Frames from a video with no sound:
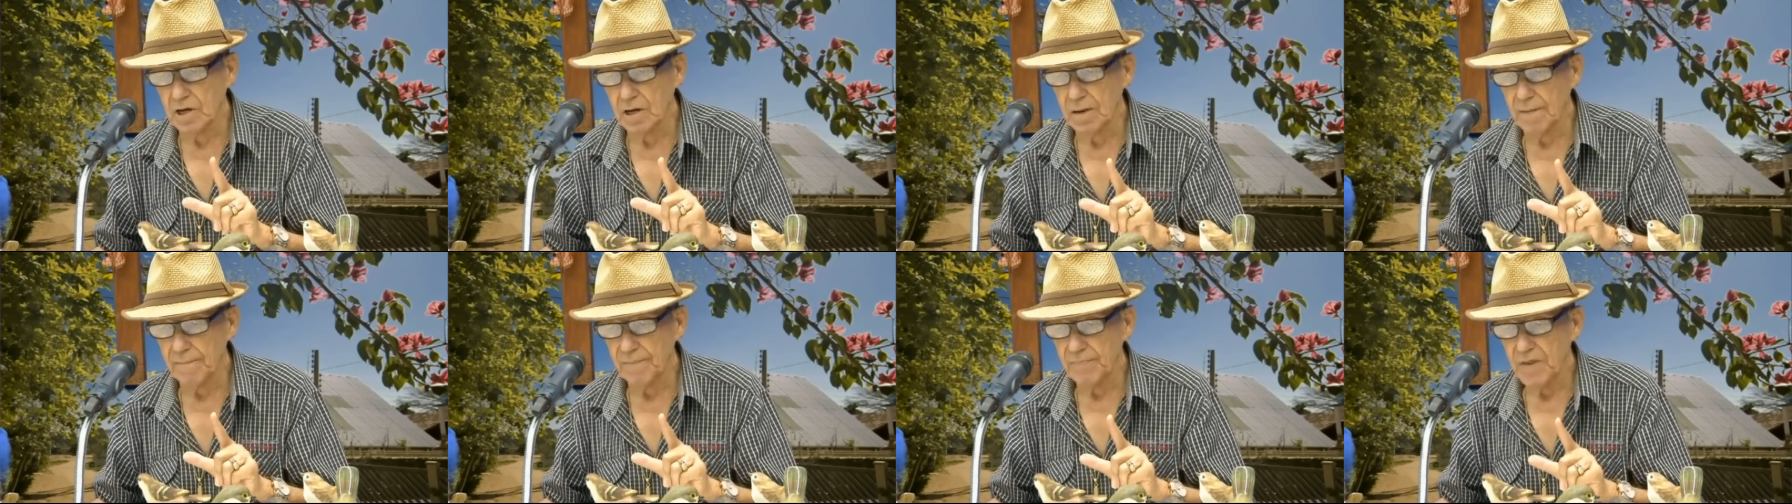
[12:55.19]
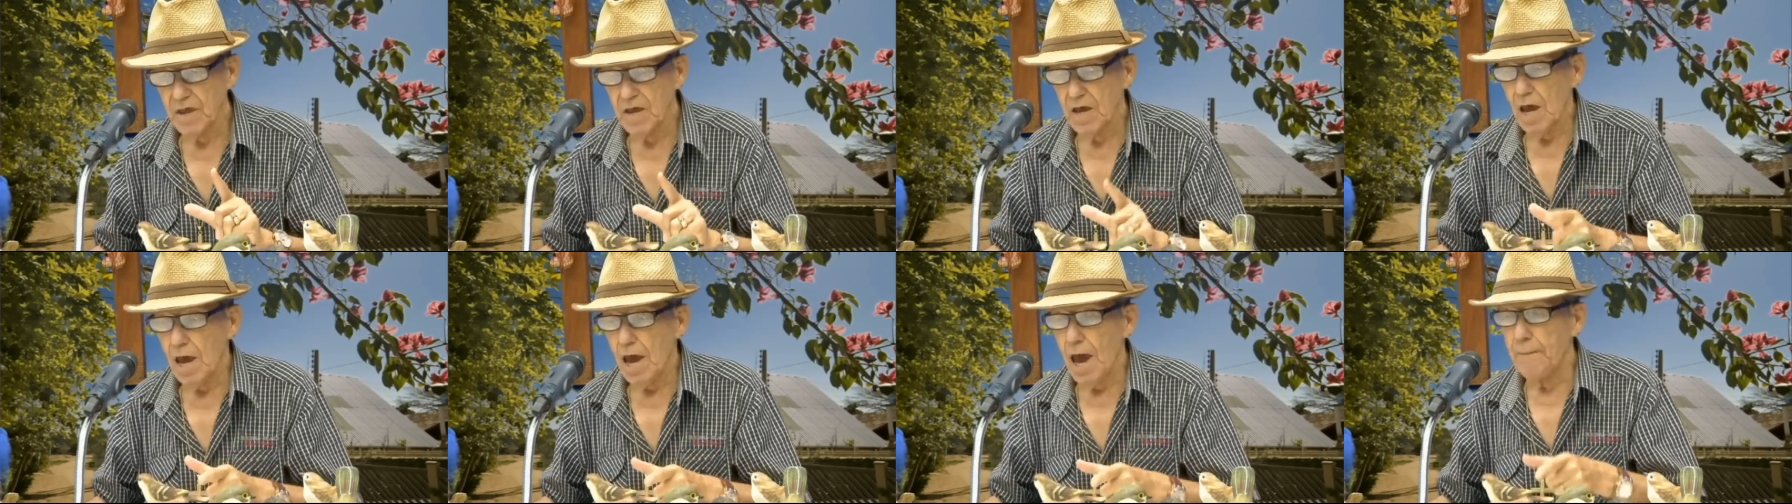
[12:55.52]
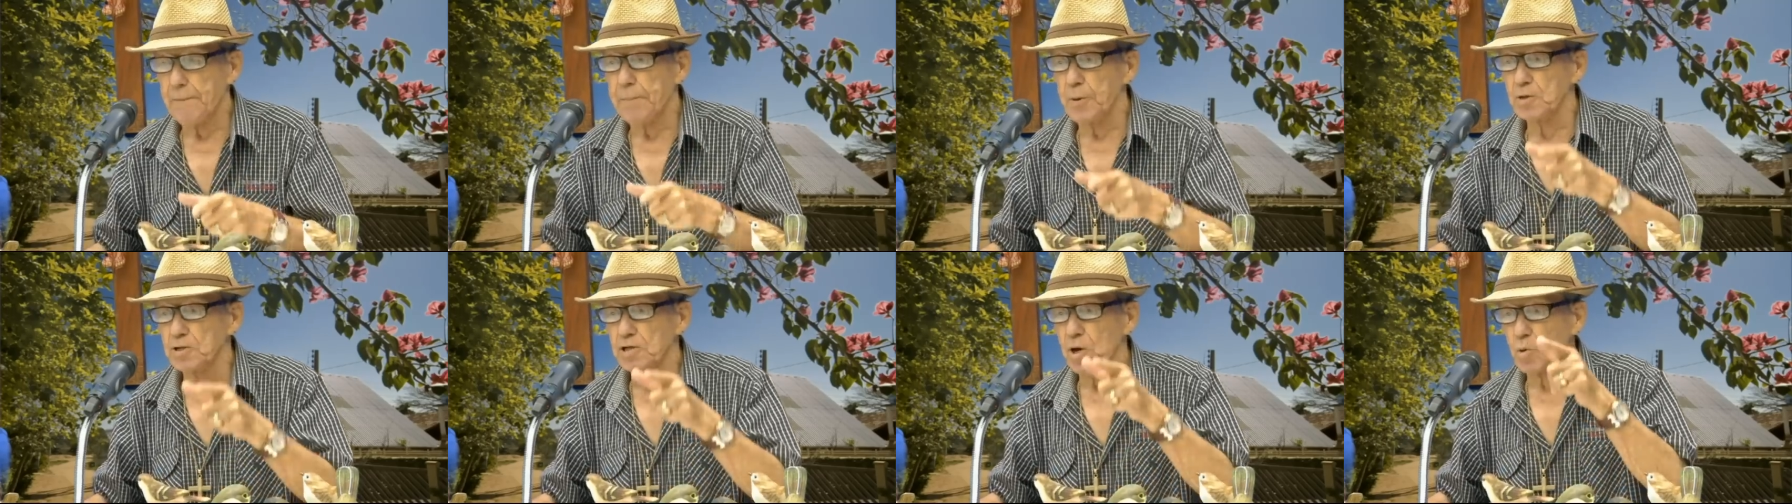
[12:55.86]
É porque os
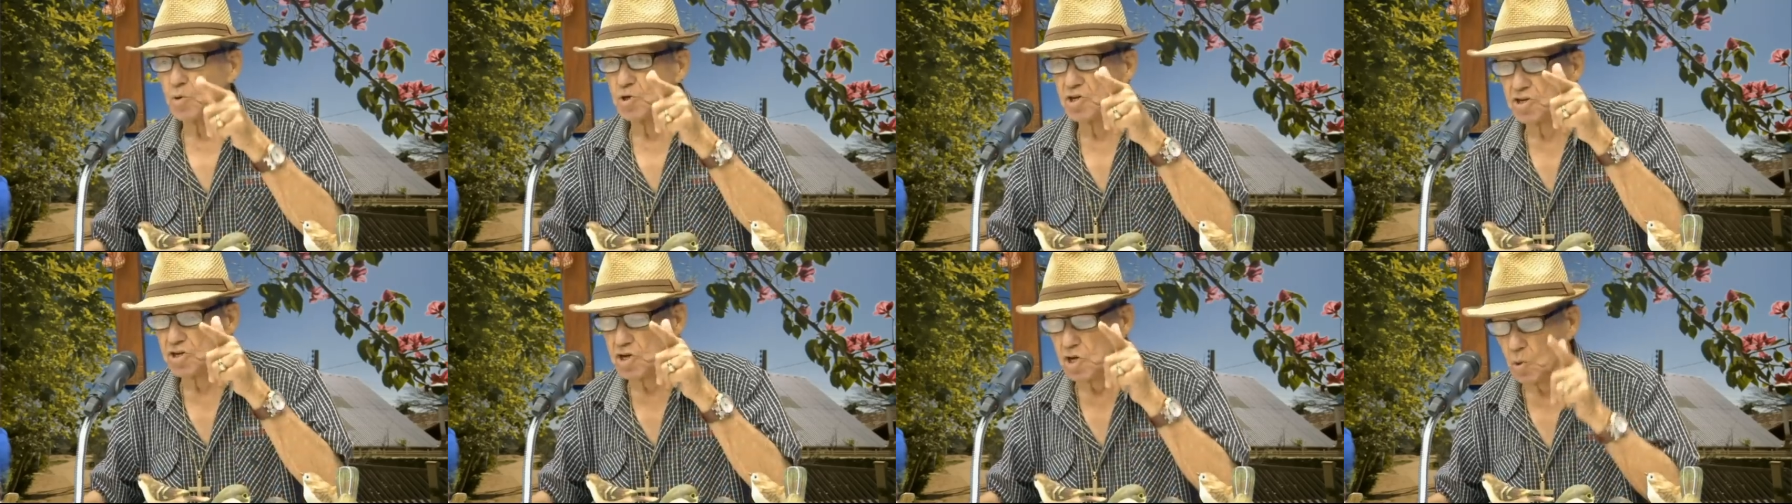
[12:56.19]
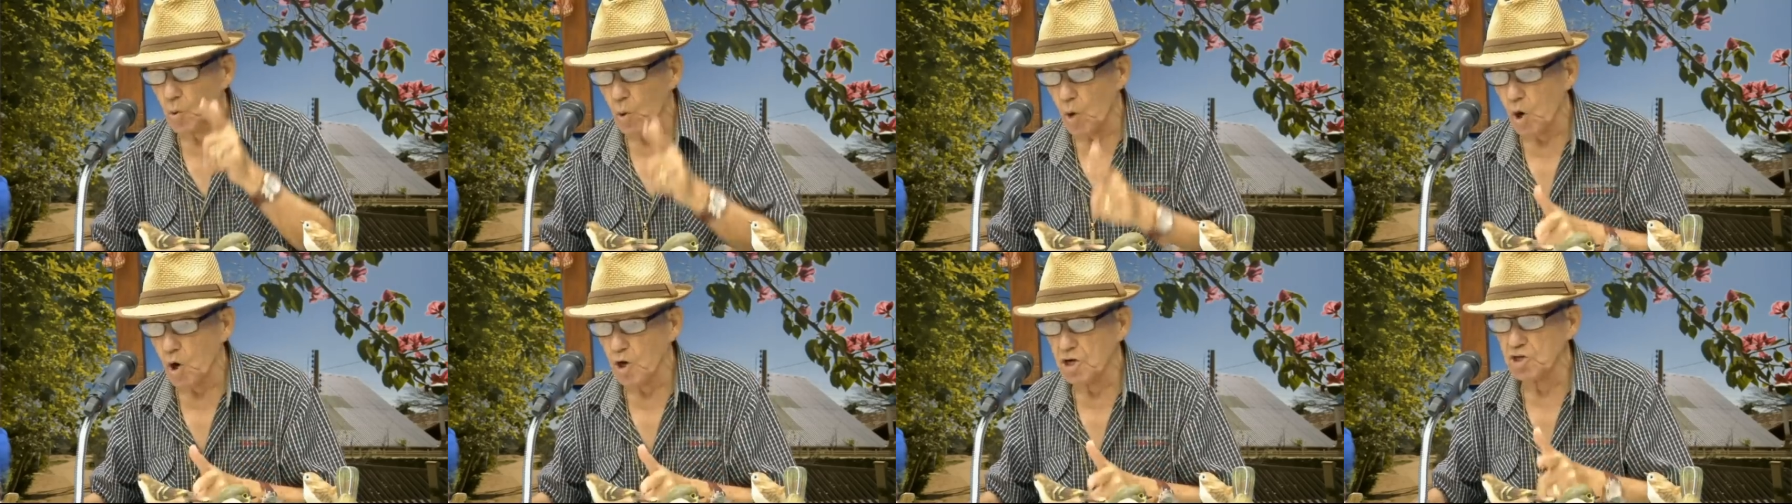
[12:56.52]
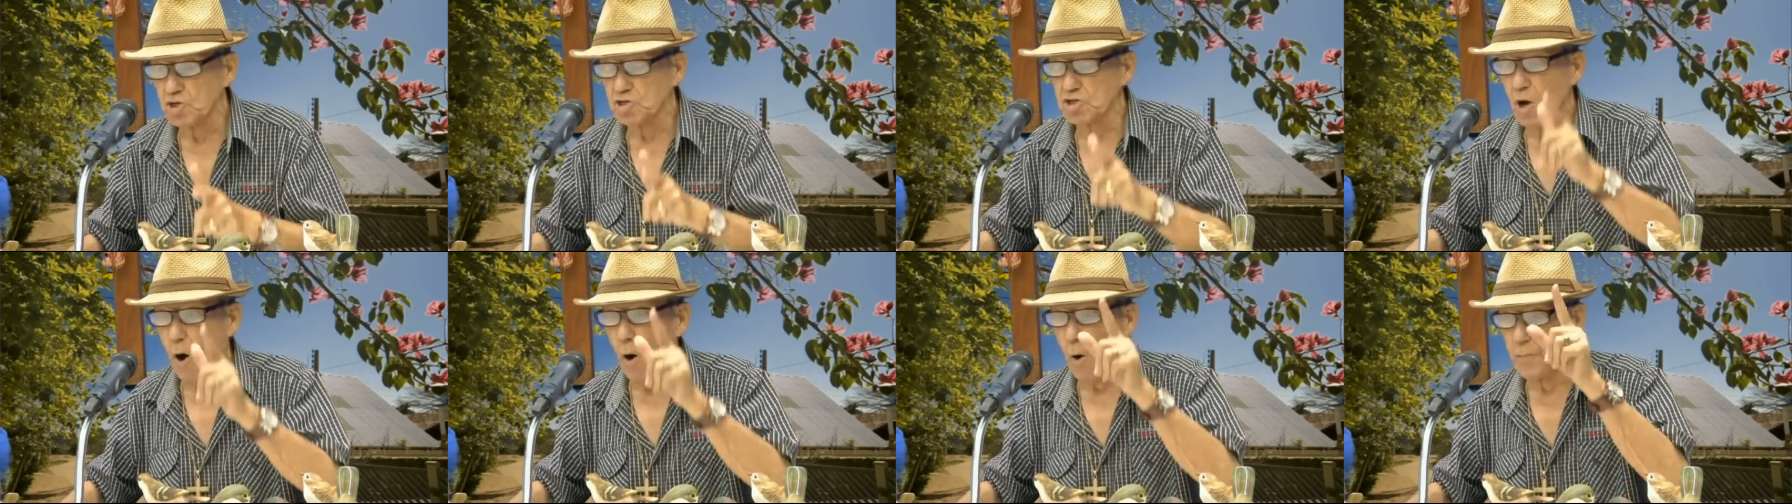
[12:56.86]
senhores estão
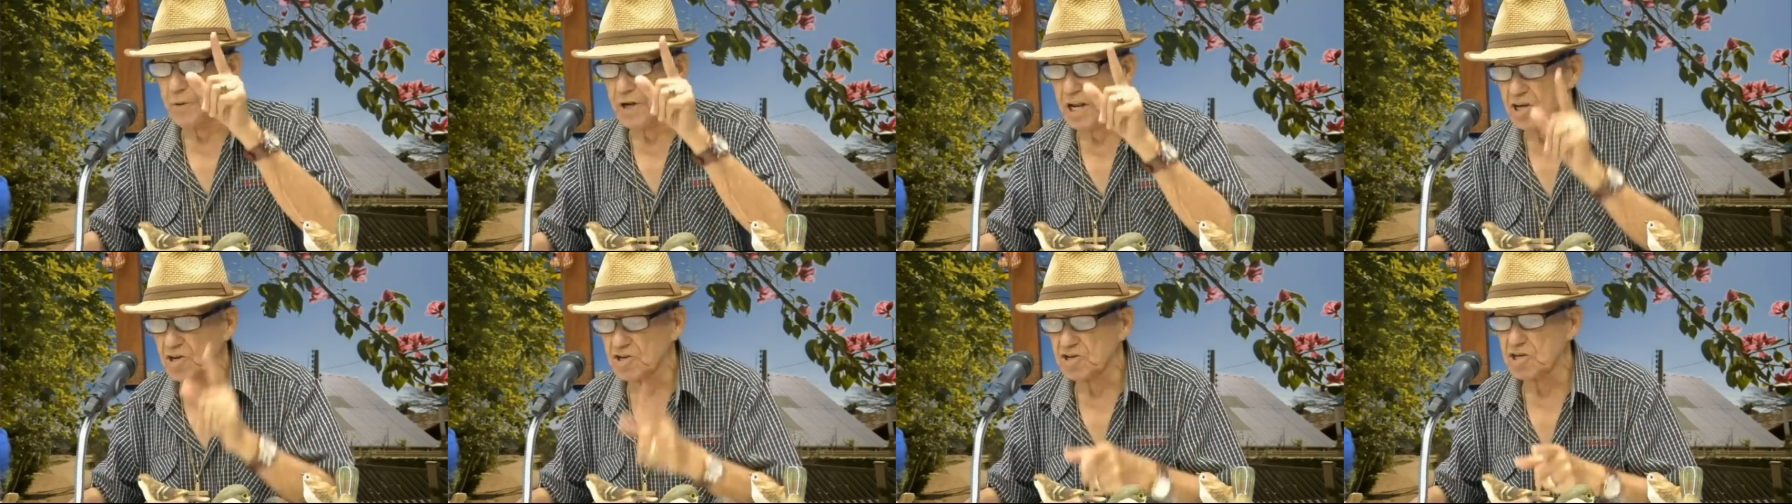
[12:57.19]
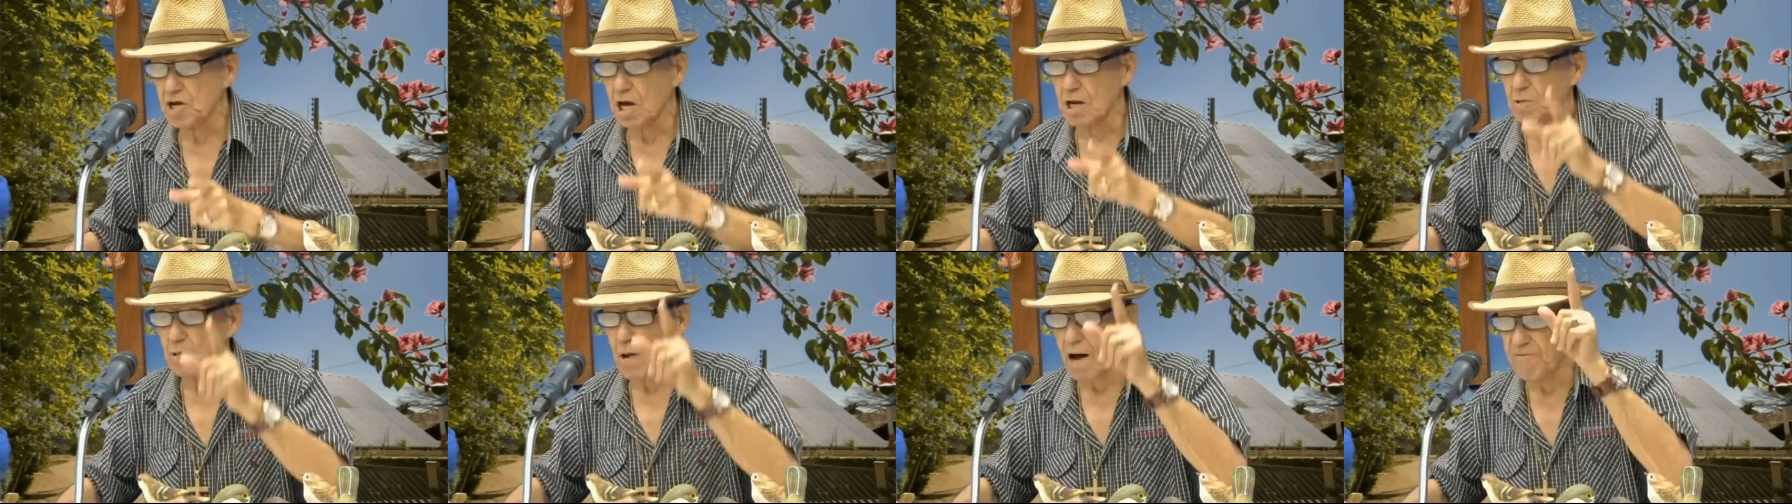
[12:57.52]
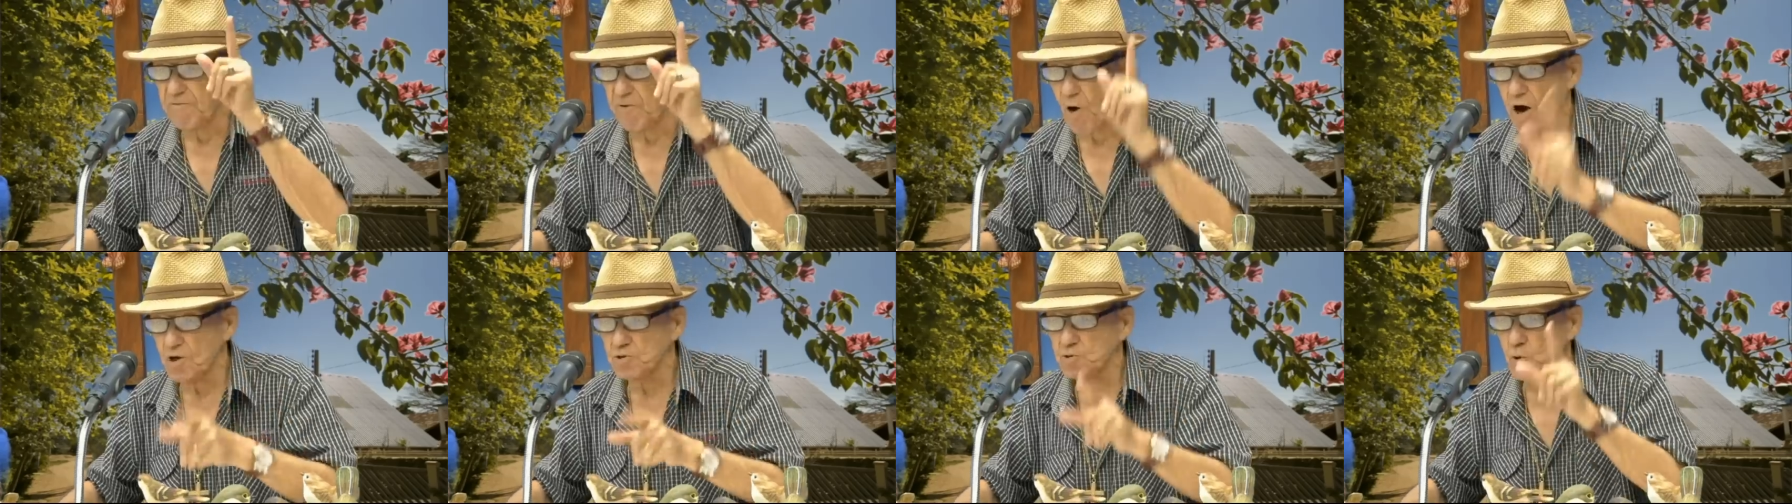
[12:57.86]
obedecendo à voz do
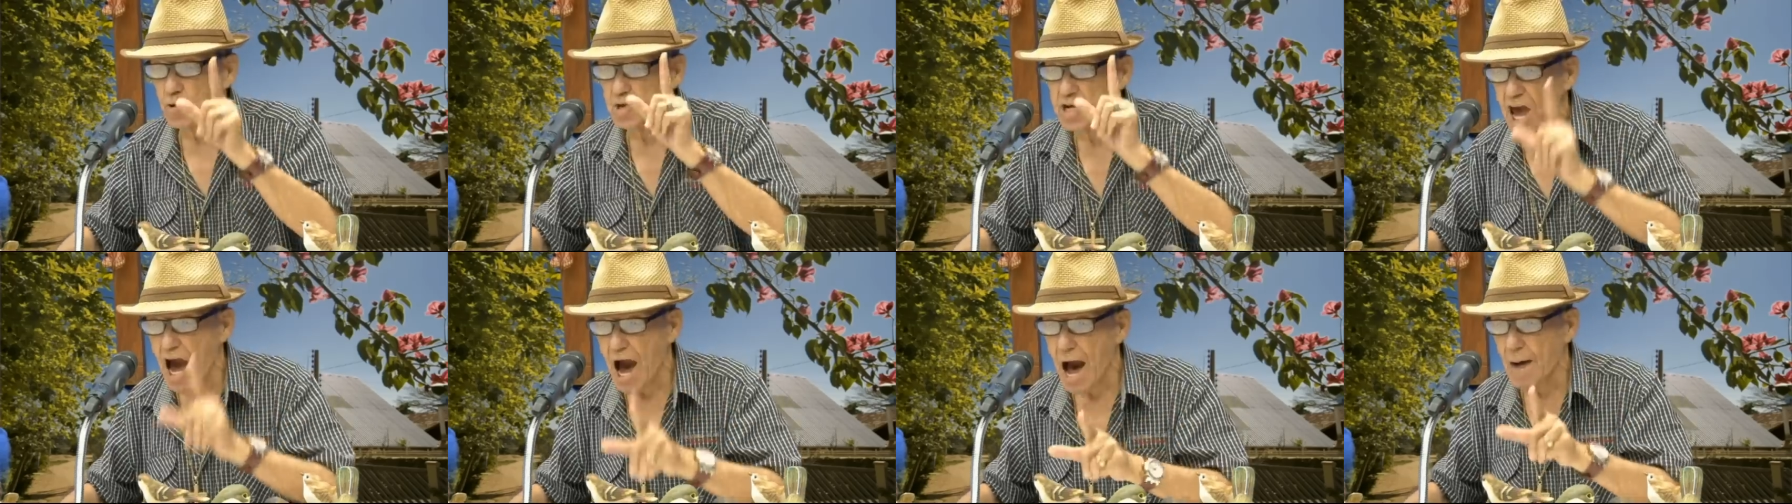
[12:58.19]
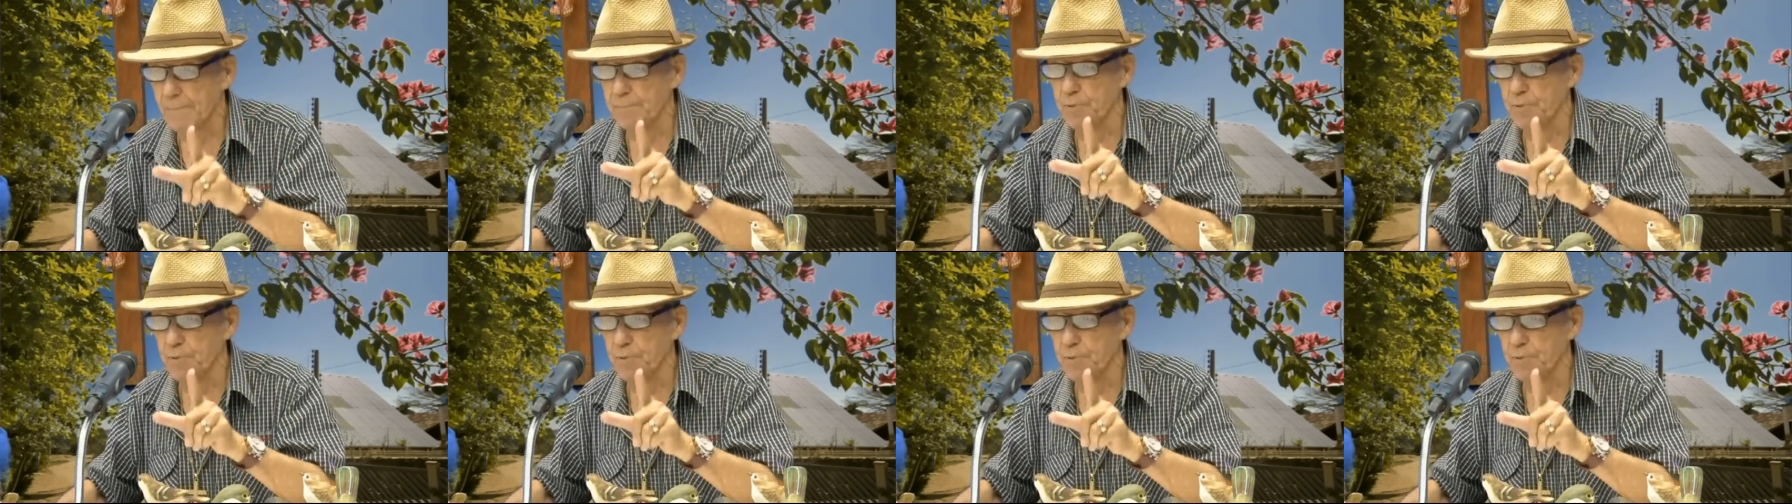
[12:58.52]
diabo.